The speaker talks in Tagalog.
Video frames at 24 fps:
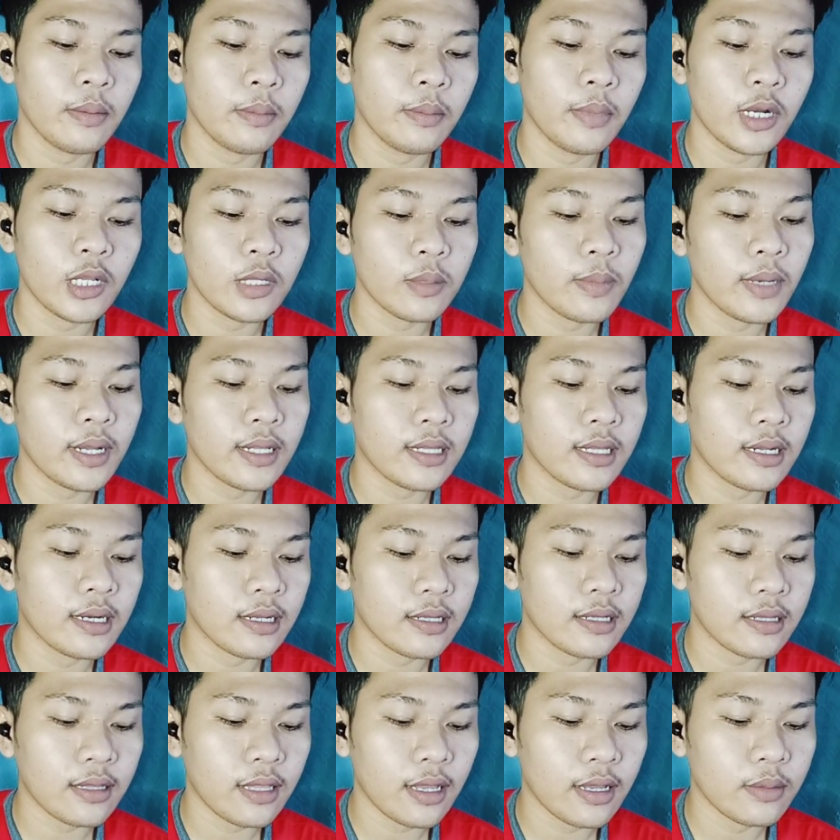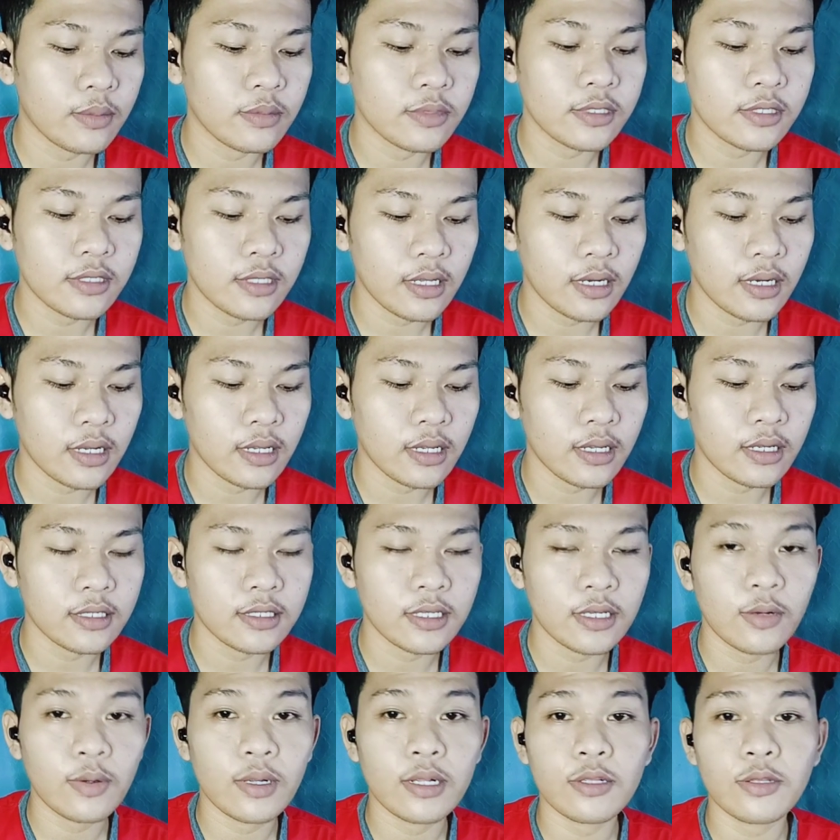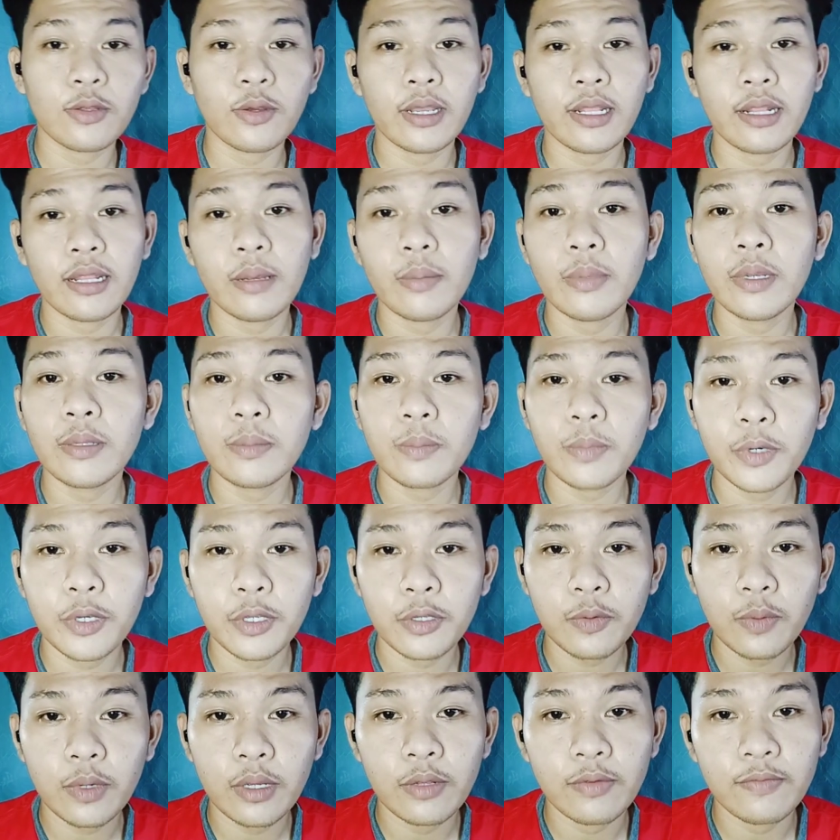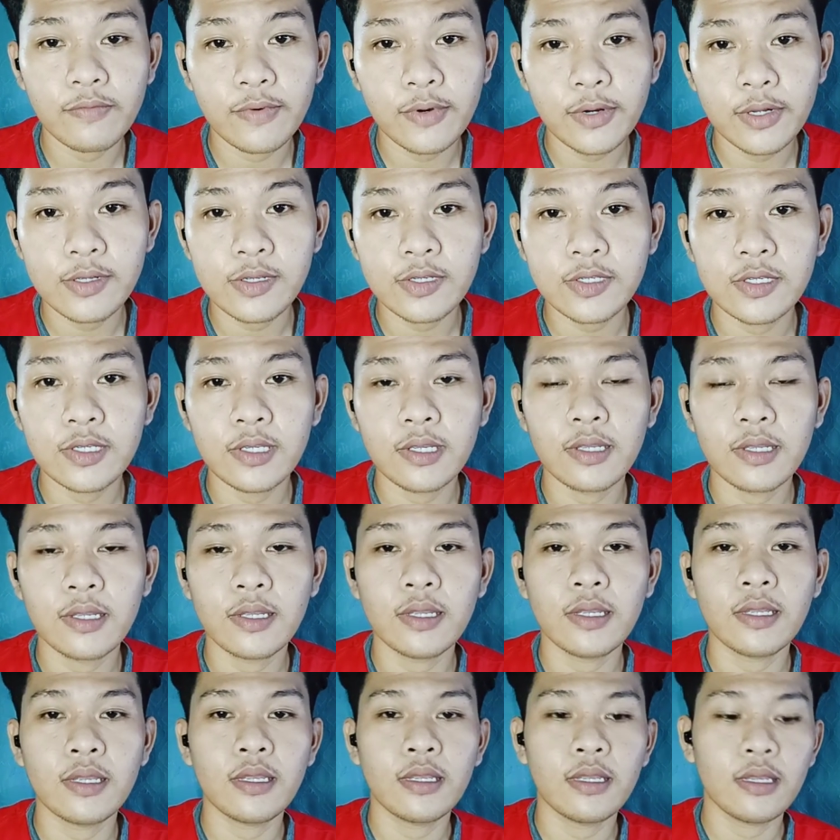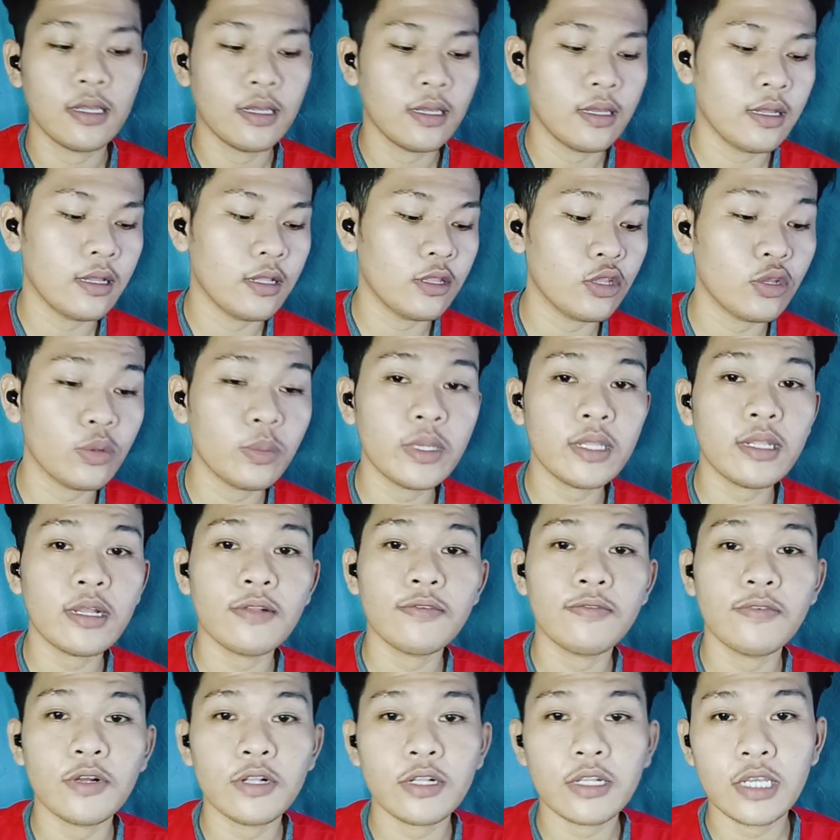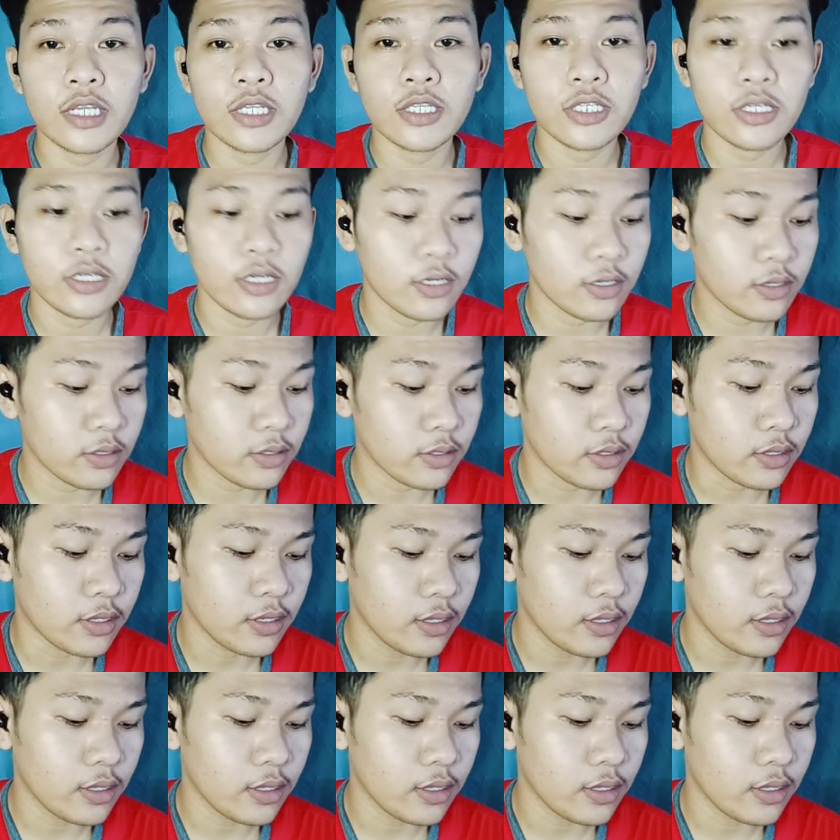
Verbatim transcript: but battery times 3 is equal to 11.1 volts. Nominal voltage niyon